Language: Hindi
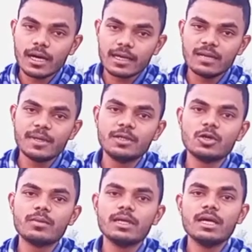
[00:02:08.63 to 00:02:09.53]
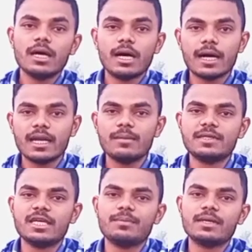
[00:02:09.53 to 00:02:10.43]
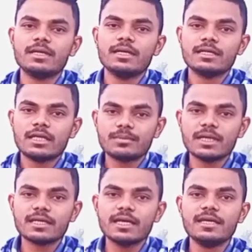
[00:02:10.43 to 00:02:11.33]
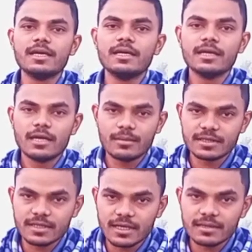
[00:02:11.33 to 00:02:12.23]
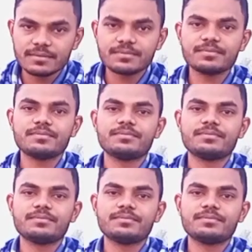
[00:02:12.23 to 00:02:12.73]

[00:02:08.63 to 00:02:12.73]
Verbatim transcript: अगली वीडियो में अगले विषय पर तब तक के लिए नमस्कार